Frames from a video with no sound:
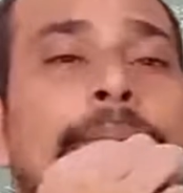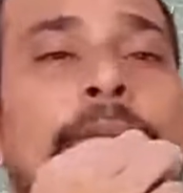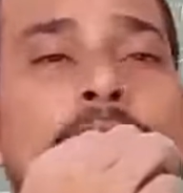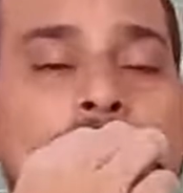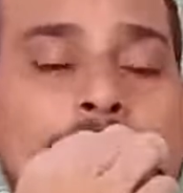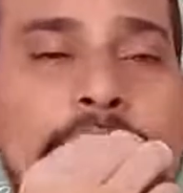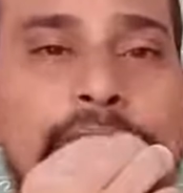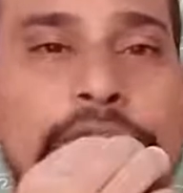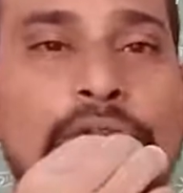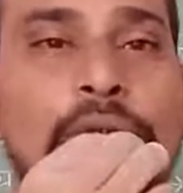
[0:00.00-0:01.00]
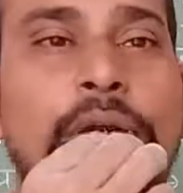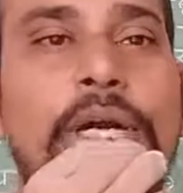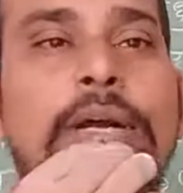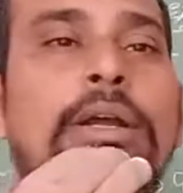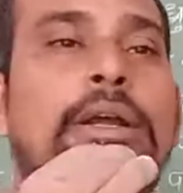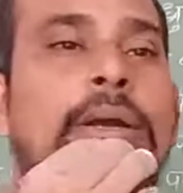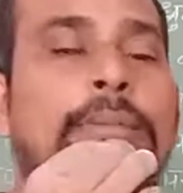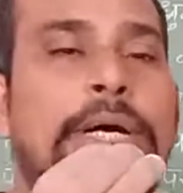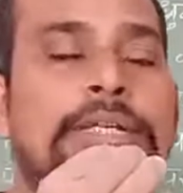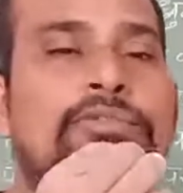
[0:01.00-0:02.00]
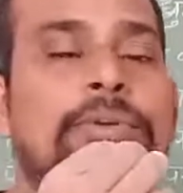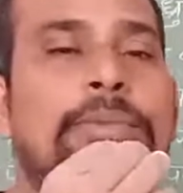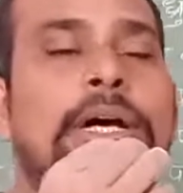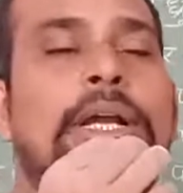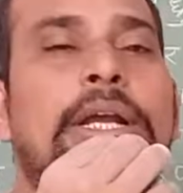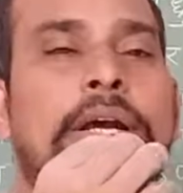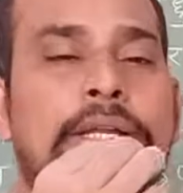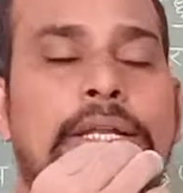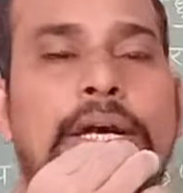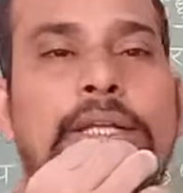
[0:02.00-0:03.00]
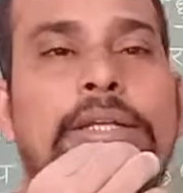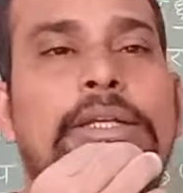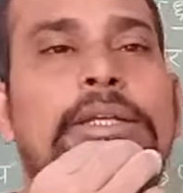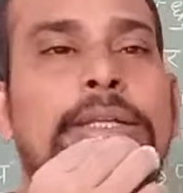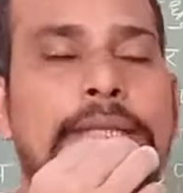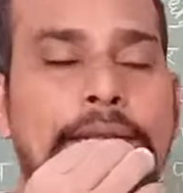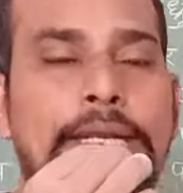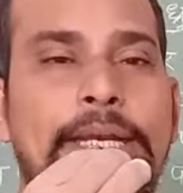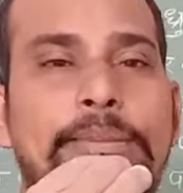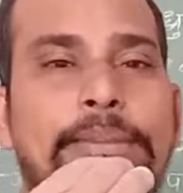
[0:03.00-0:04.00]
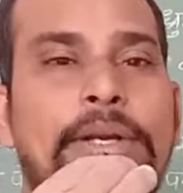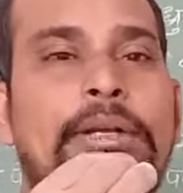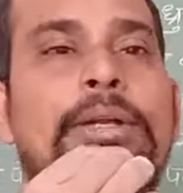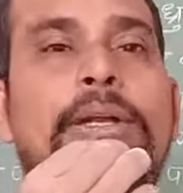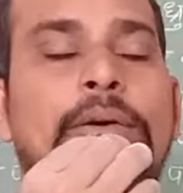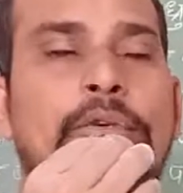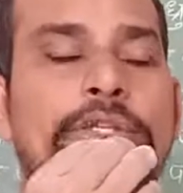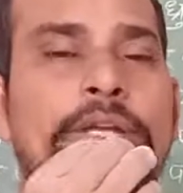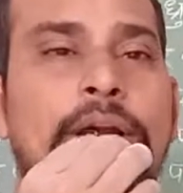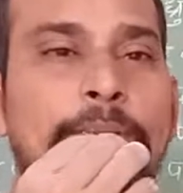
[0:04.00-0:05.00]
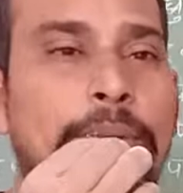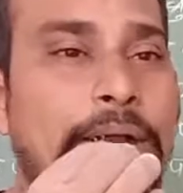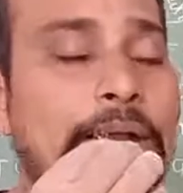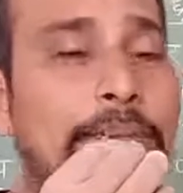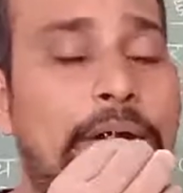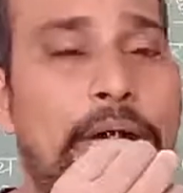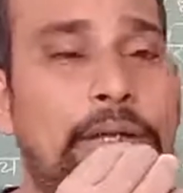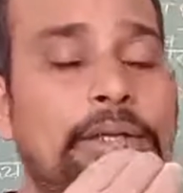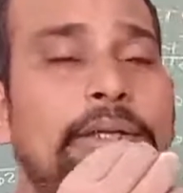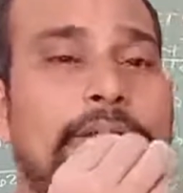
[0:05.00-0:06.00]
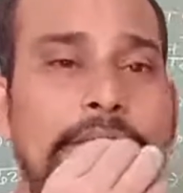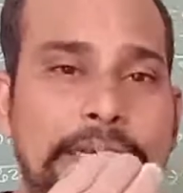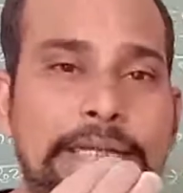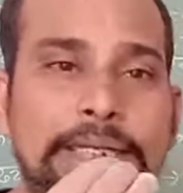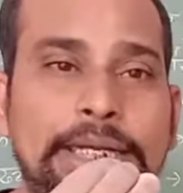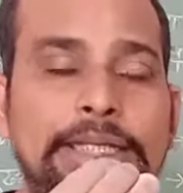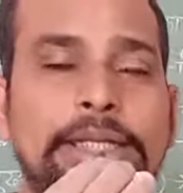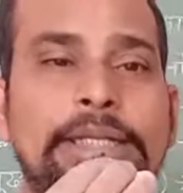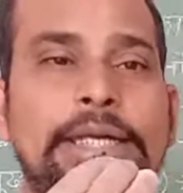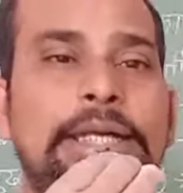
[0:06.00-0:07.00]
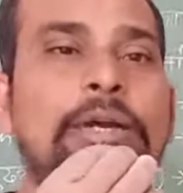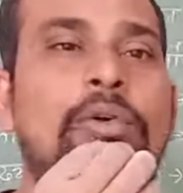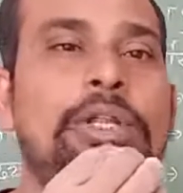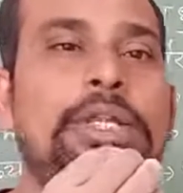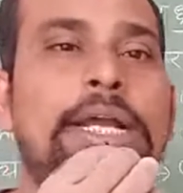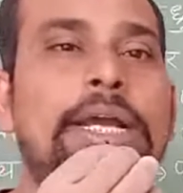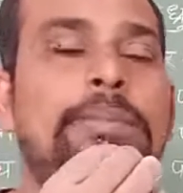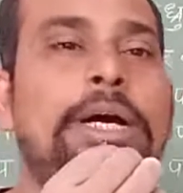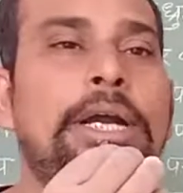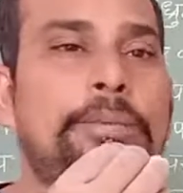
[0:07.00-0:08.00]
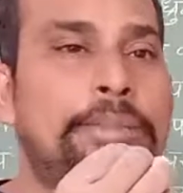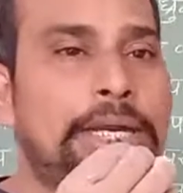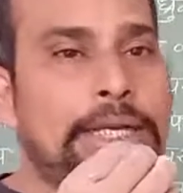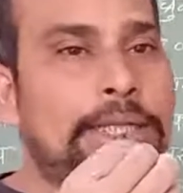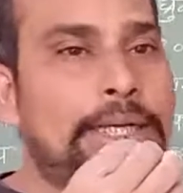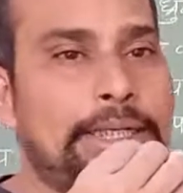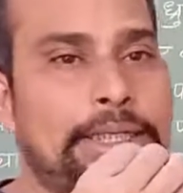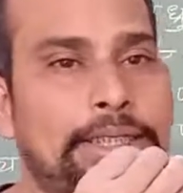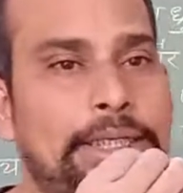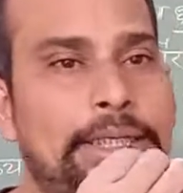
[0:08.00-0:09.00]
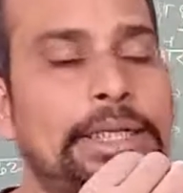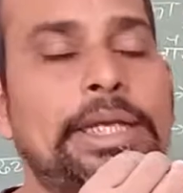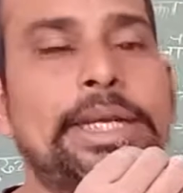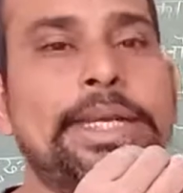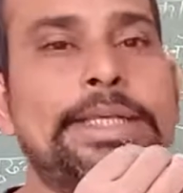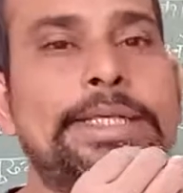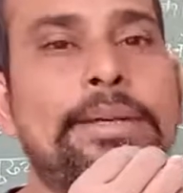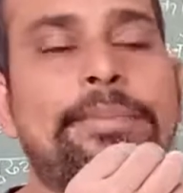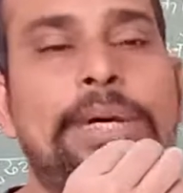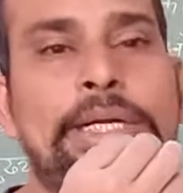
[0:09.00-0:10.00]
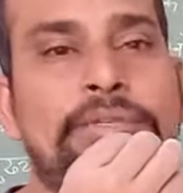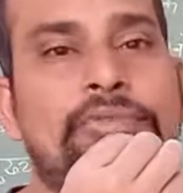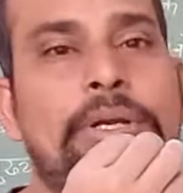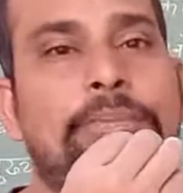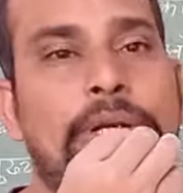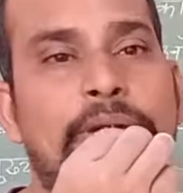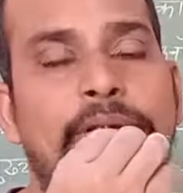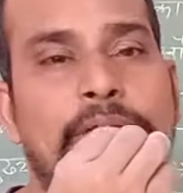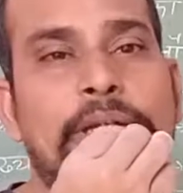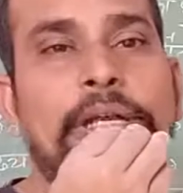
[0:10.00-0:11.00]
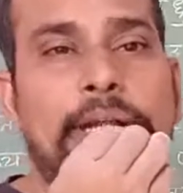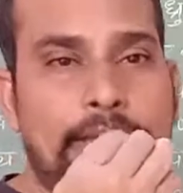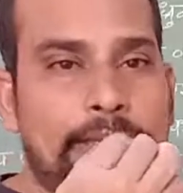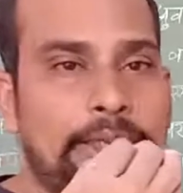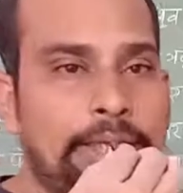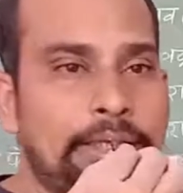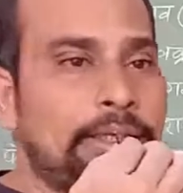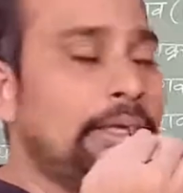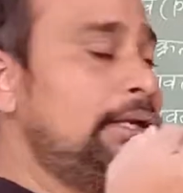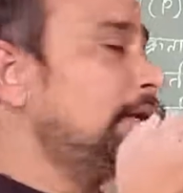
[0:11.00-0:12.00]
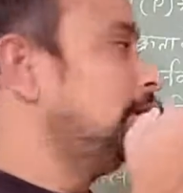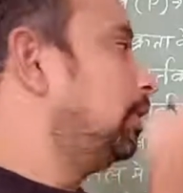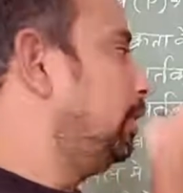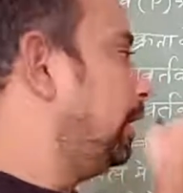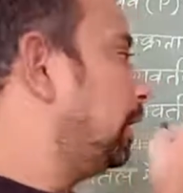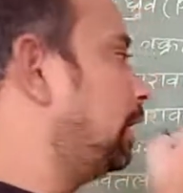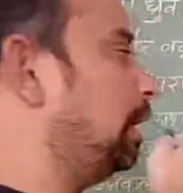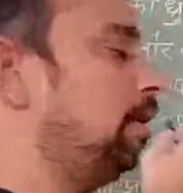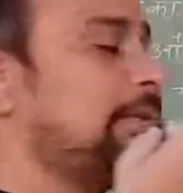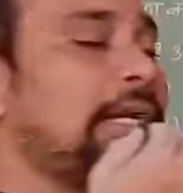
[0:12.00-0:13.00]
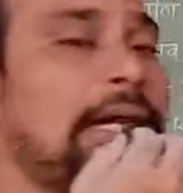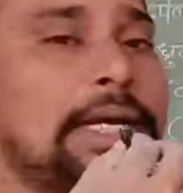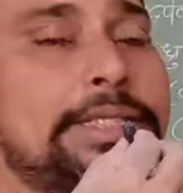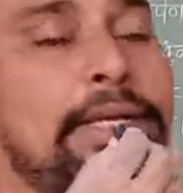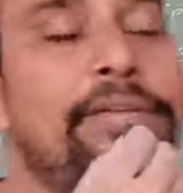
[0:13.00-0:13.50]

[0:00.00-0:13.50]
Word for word: या किसी वस्तु का पार्श्व भाग अर्थात देखने पर उसका बायां भाग दायां दिखाई देता है और दायां भाग बायां दिखाई देता है इसे पार्श्व परावर्तन कहते हैं ये था हमारा आज का